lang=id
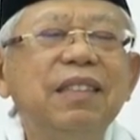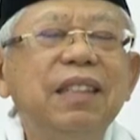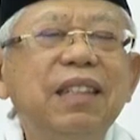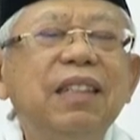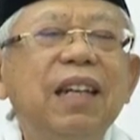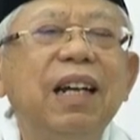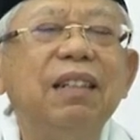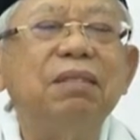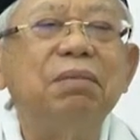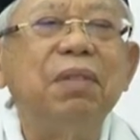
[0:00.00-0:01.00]

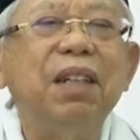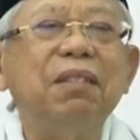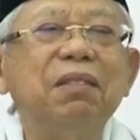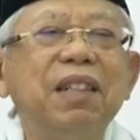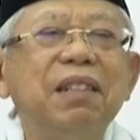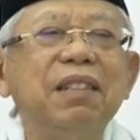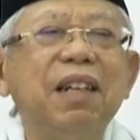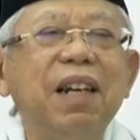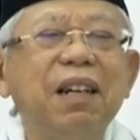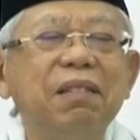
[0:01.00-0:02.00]
tidak melakukan
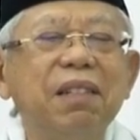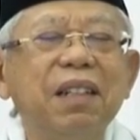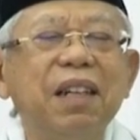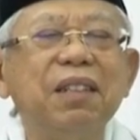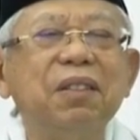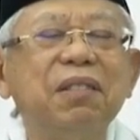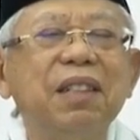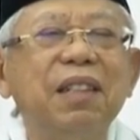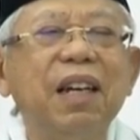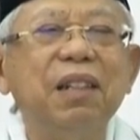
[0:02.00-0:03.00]
tarawih atau
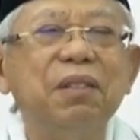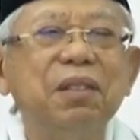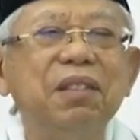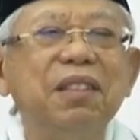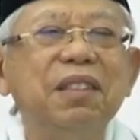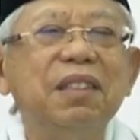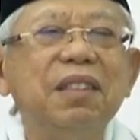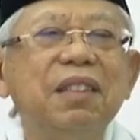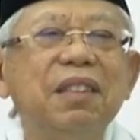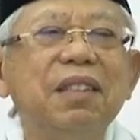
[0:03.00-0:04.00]
tadarus
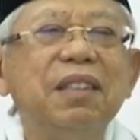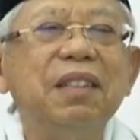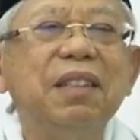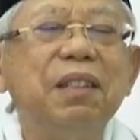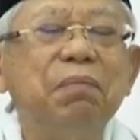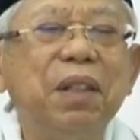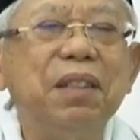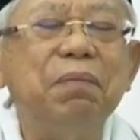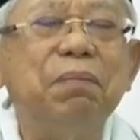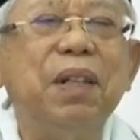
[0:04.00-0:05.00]
di
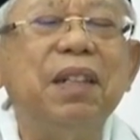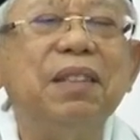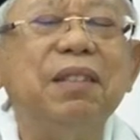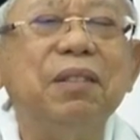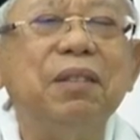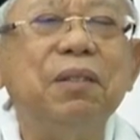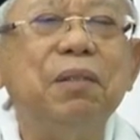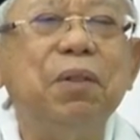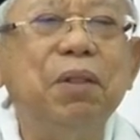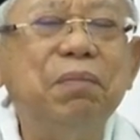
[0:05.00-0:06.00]
tempat-tempat
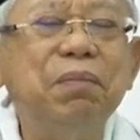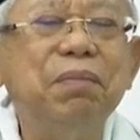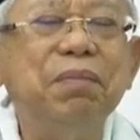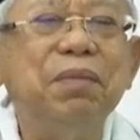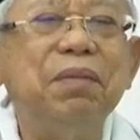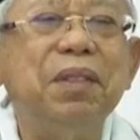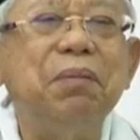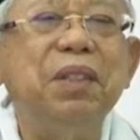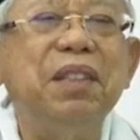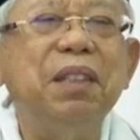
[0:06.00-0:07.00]
umum di
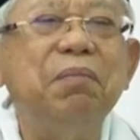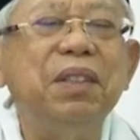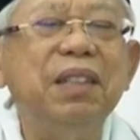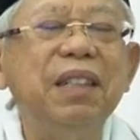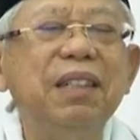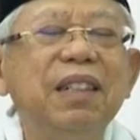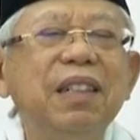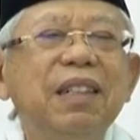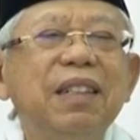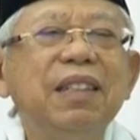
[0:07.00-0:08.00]
masjid-masjid
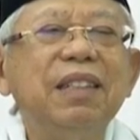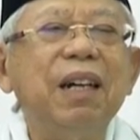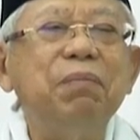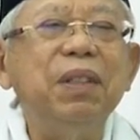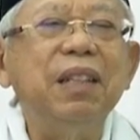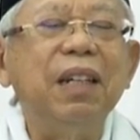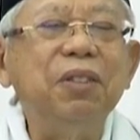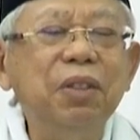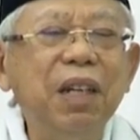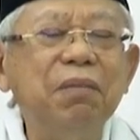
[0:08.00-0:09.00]
tapi
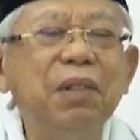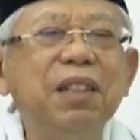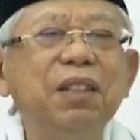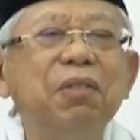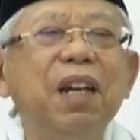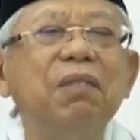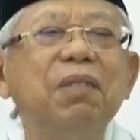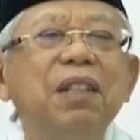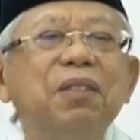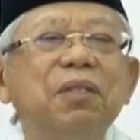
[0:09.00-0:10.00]
anjuran majelis
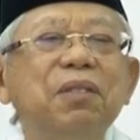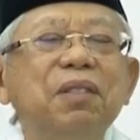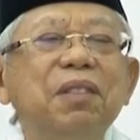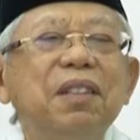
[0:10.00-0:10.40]
ulama itu